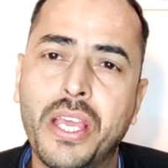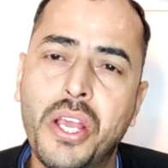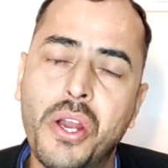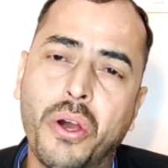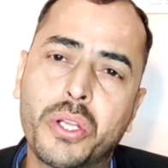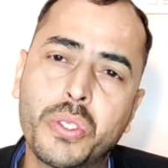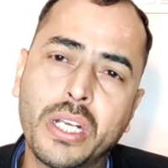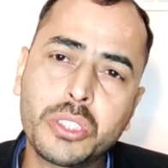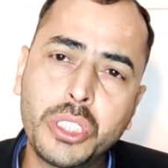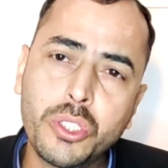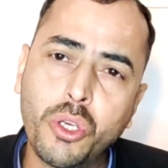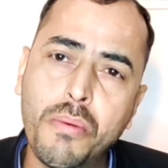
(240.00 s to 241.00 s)
पे और जो
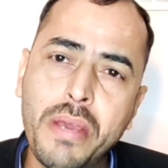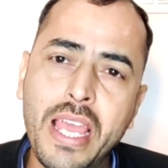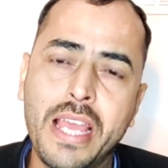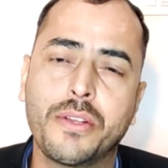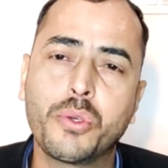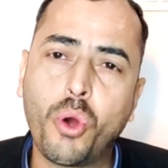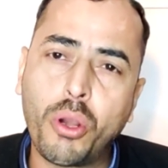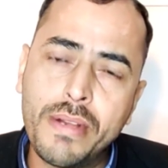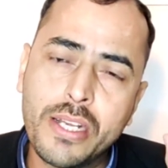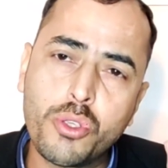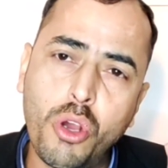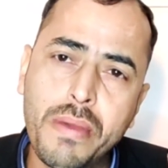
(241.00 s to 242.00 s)
अच्छी जॉब हैं
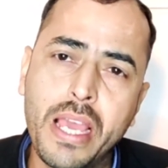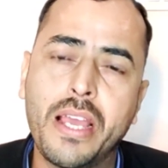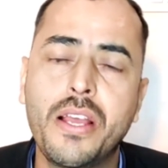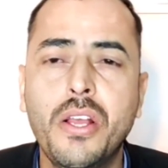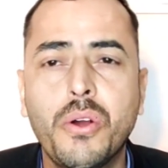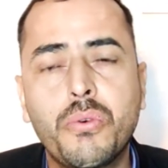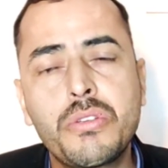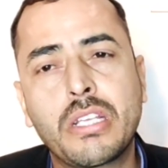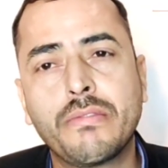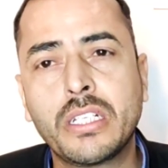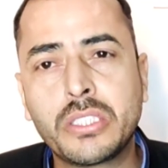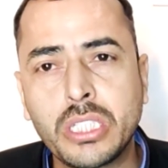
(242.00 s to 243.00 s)
गवर्नमेंट जॉब हैं
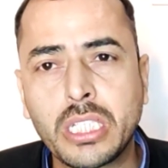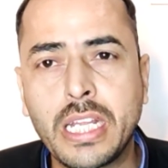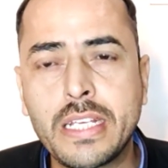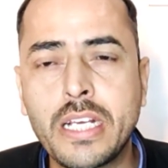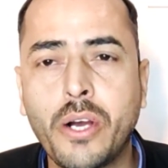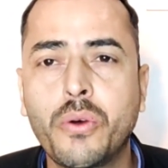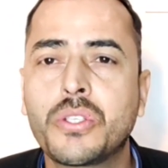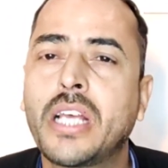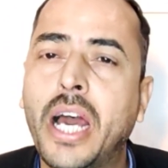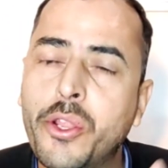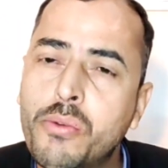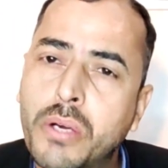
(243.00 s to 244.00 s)
उनसे वंचित रह जाओ
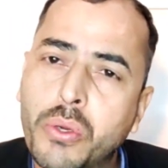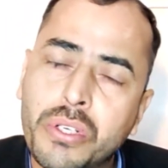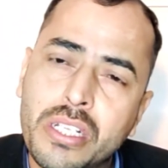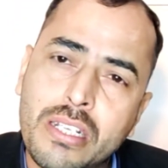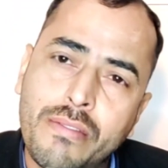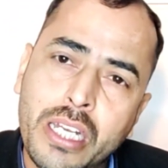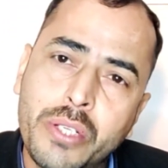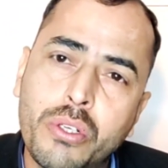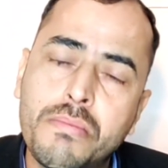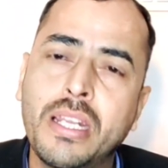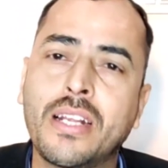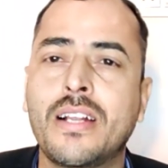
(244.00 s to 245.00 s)
सारी उम्र उनकी जवानी
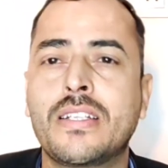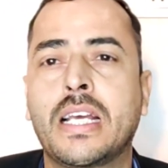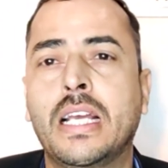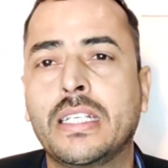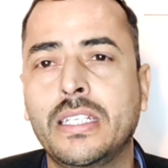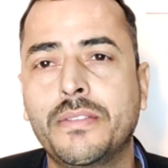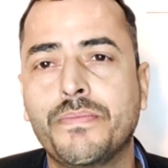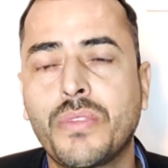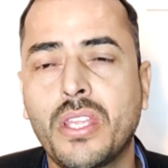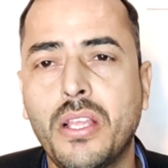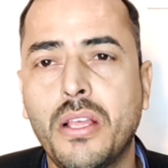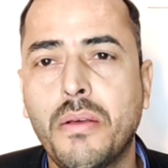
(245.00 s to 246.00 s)
उनमें निकल जाएगी
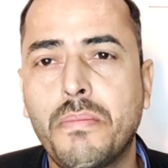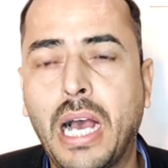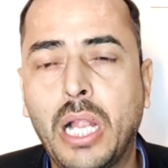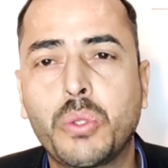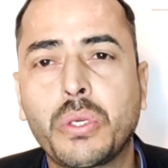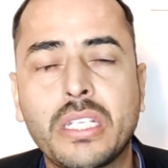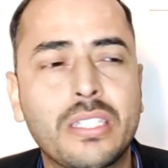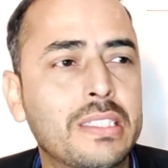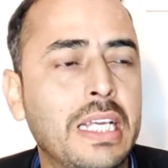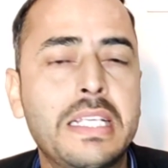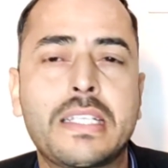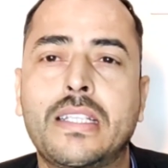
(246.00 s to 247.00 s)
फालतू के
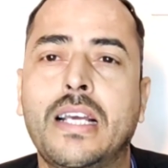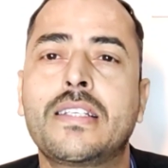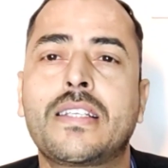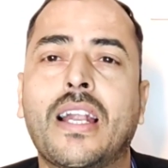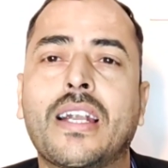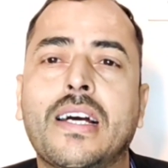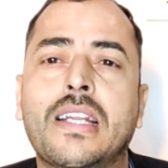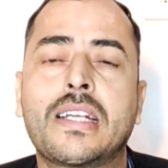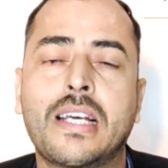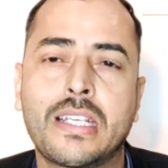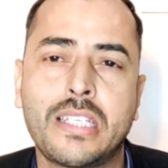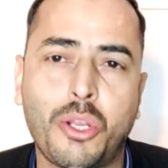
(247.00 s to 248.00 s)
सत्ताईस सत्ताईस हज़ार अठारह
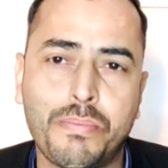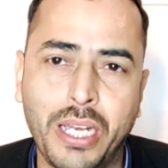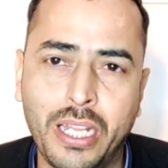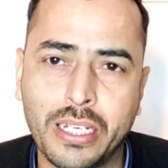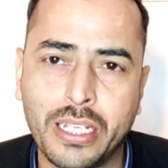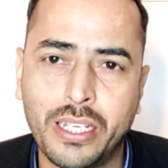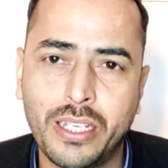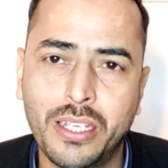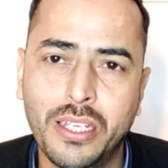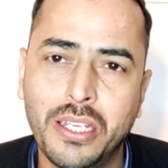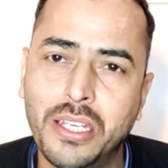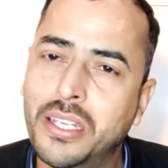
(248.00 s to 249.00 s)
अठारह हज़ार रुपये लेके
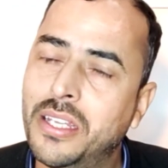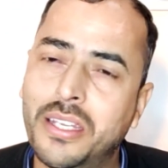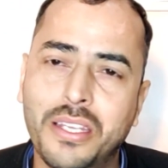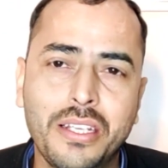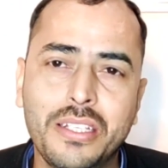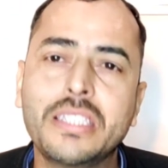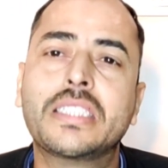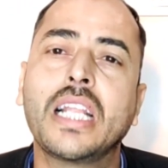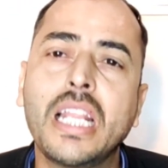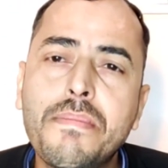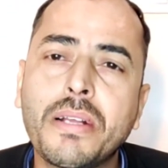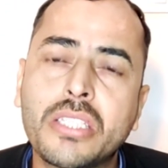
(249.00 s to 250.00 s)

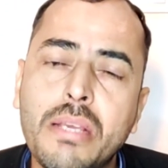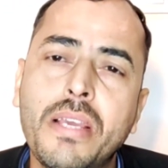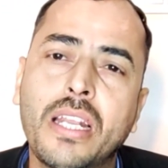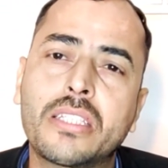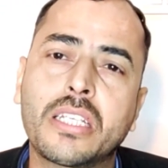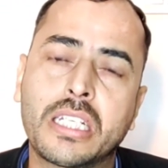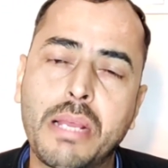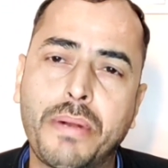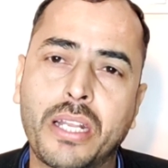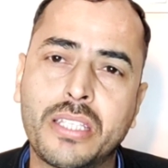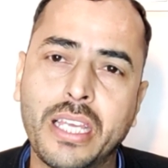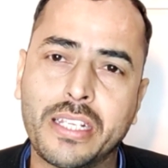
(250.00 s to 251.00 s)
इसलिए बच्चे मेहनत करके
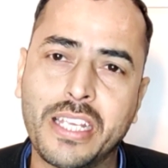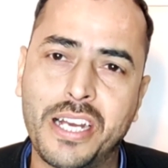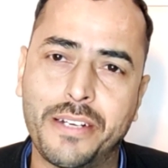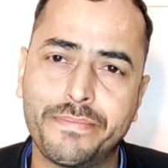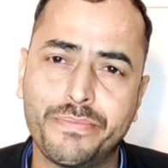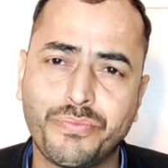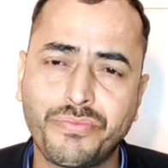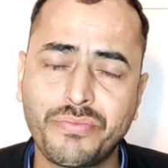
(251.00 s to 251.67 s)
पढ़ते हैं क्या